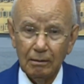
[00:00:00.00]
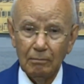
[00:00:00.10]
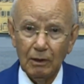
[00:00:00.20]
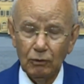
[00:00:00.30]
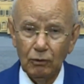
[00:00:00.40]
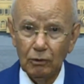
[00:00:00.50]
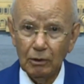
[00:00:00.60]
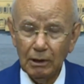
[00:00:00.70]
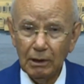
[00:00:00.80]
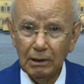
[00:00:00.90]

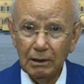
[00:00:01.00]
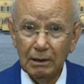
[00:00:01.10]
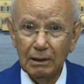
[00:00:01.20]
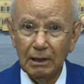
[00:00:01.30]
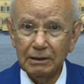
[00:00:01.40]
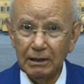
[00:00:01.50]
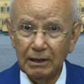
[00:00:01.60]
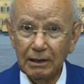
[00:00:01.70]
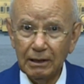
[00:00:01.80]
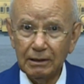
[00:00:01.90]
وموضوع
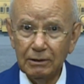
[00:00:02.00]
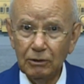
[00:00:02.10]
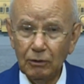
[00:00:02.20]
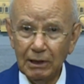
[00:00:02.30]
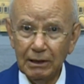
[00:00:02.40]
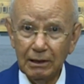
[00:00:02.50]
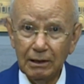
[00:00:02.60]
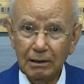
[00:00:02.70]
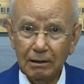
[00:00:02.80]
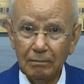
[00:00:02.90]
الطريق الدولي
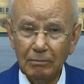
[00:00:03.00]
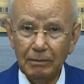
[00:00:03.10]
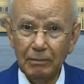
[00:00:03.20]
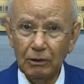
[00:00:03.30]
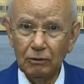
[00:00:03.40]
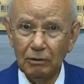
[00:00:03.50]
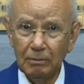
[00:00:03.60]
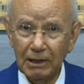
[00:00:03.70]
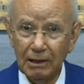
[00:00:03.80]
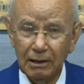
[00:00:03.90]
بين بيروت
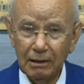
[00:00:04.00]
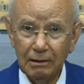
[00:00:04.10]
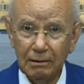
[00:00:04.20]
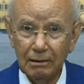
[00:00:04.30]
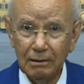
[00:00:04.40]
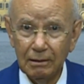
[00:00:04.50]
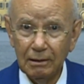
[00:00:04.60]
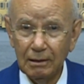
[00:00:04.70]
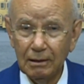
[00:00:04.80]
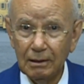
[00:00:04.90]
والبقاع
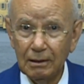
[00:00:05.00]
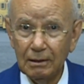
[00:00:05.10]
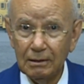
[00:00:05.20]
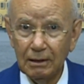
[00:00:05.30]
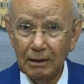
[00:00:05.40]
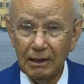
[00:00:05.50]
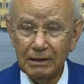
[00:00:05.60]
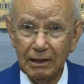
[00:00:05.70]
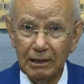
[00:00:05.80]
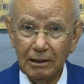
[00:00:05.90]

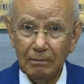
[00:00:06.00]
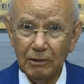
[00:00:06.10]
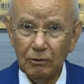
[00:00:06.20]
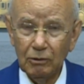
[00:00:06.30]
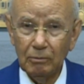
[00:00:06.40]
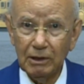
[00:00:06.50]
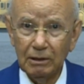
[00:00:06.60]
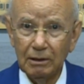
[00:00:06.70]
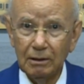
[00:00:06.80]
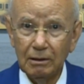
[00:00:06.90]
تدرسنا هذا الموضوع
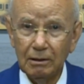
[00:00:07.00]
من